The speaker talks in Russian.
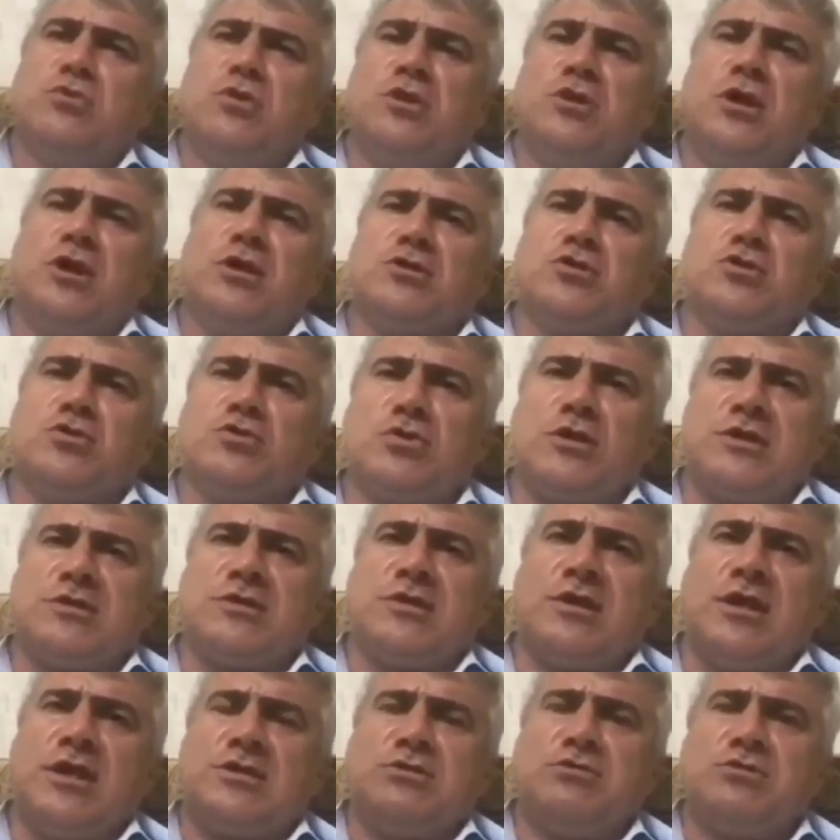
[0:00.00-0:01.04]
ему лекцию
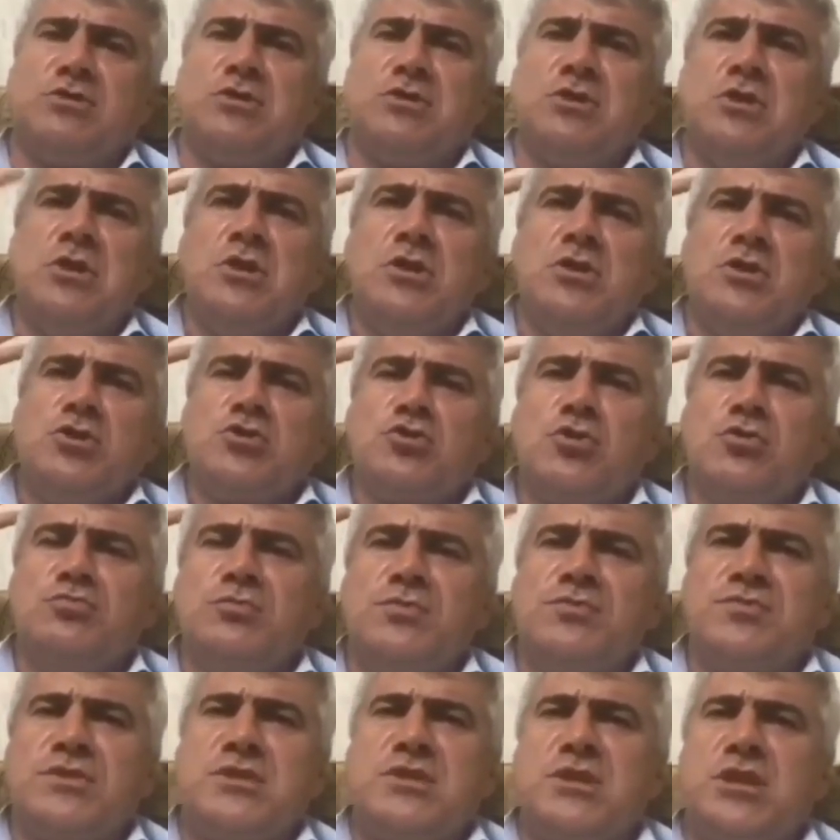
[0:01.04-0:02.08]
рассказывать, что
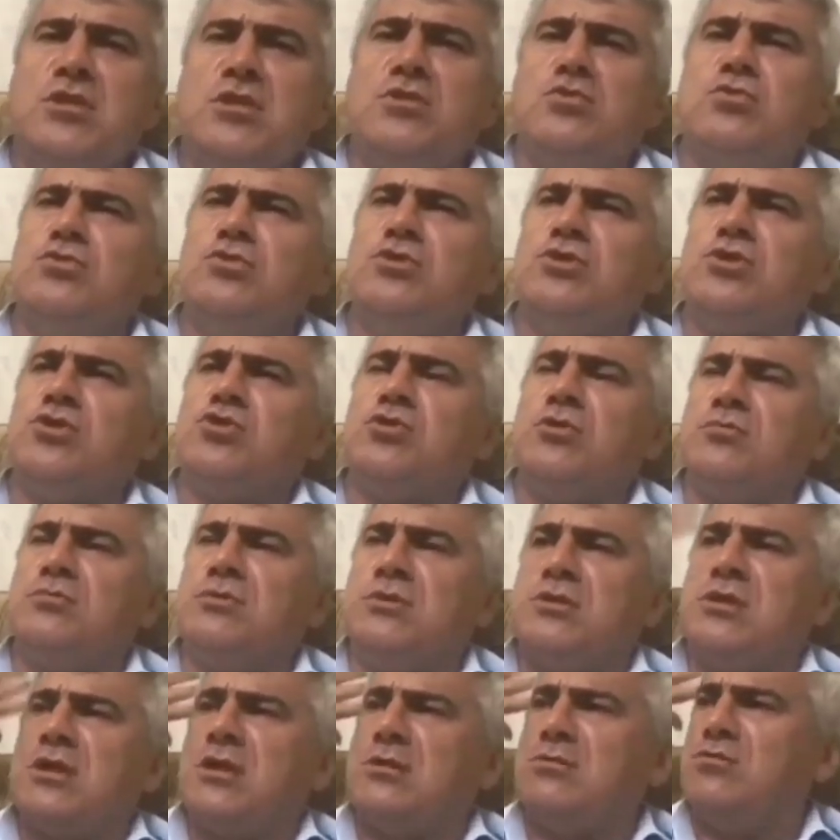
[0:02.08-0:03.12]
мы все люди, что
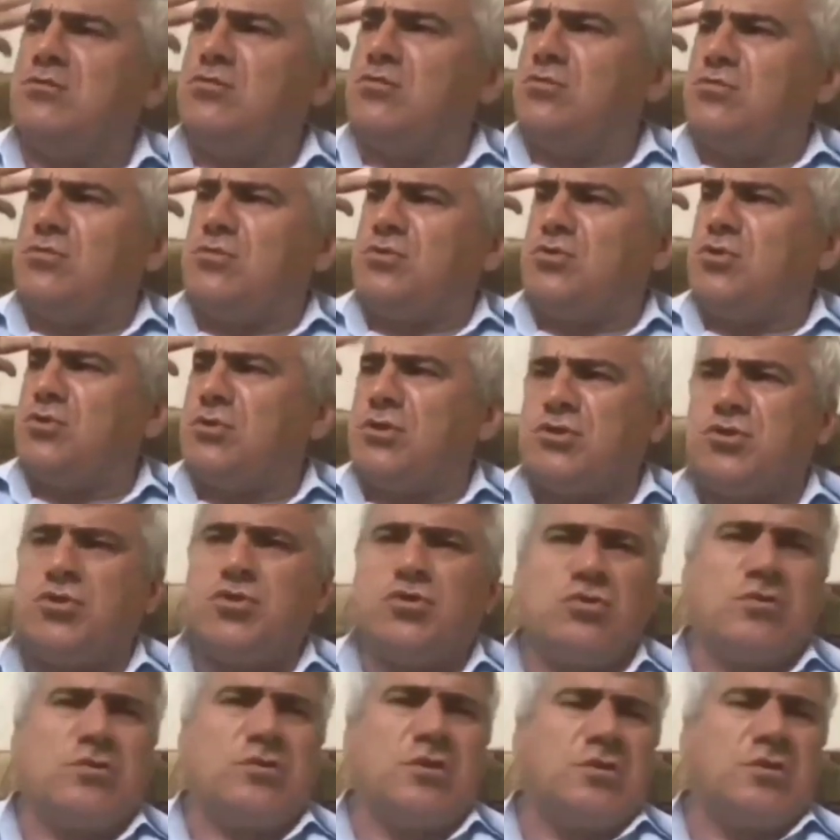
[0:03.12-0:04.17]
мы там, что-то,
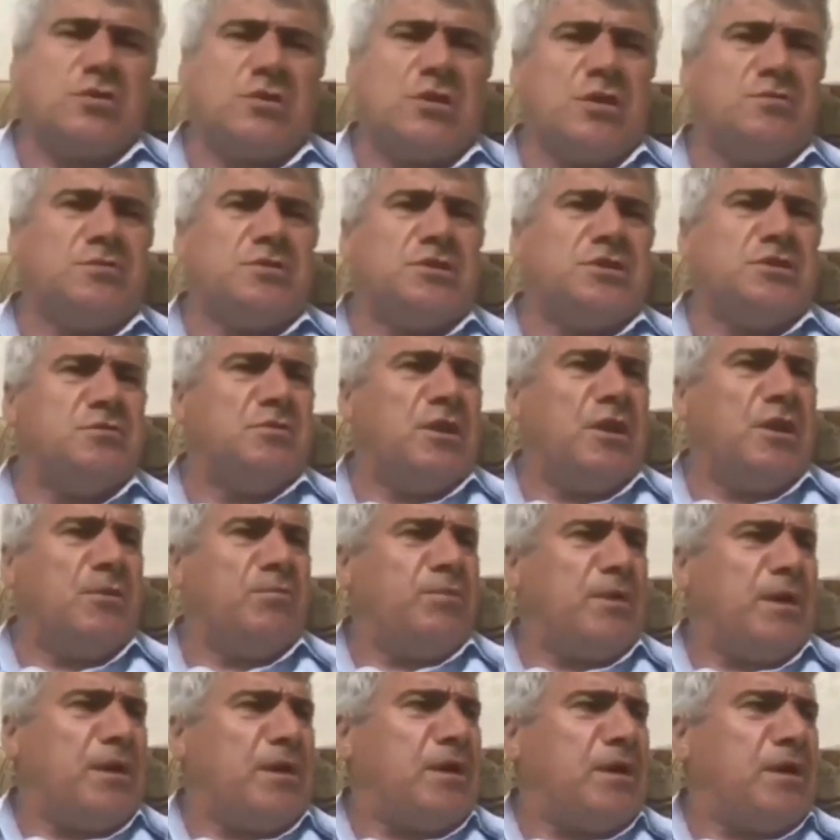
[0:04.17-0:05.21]
что-то там, земля
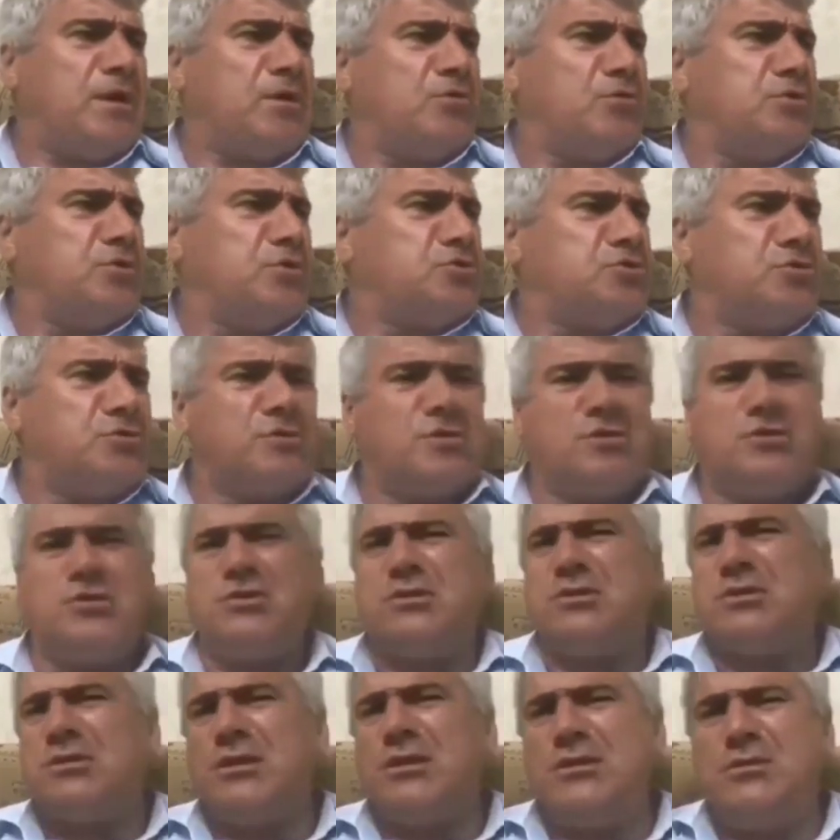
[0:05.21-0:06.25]
похоронит, что-то,
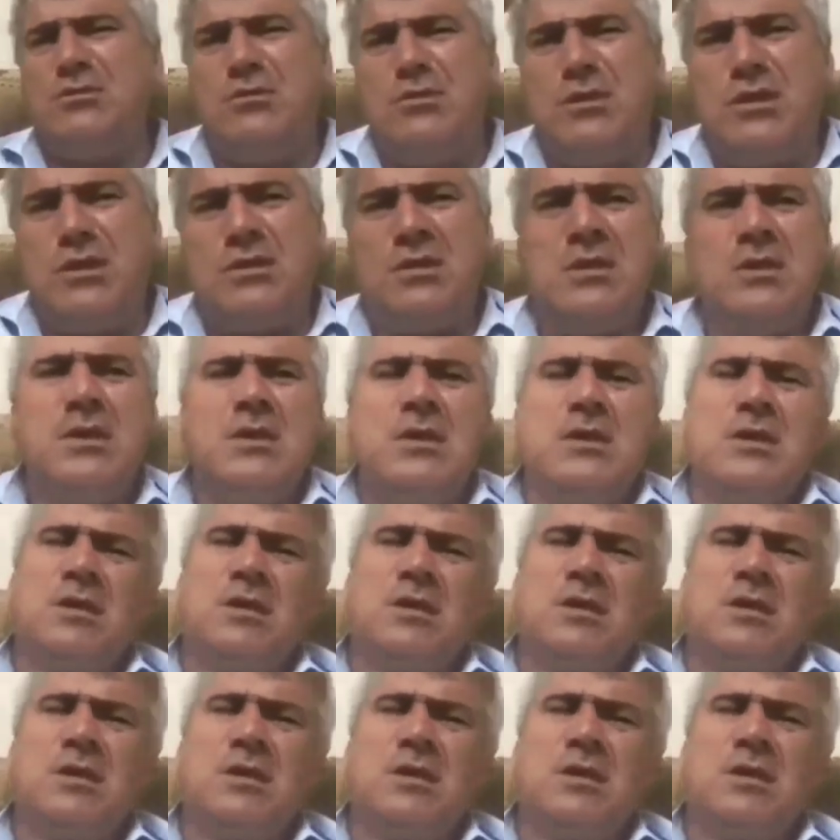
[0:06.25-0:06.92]
что целую лекцию.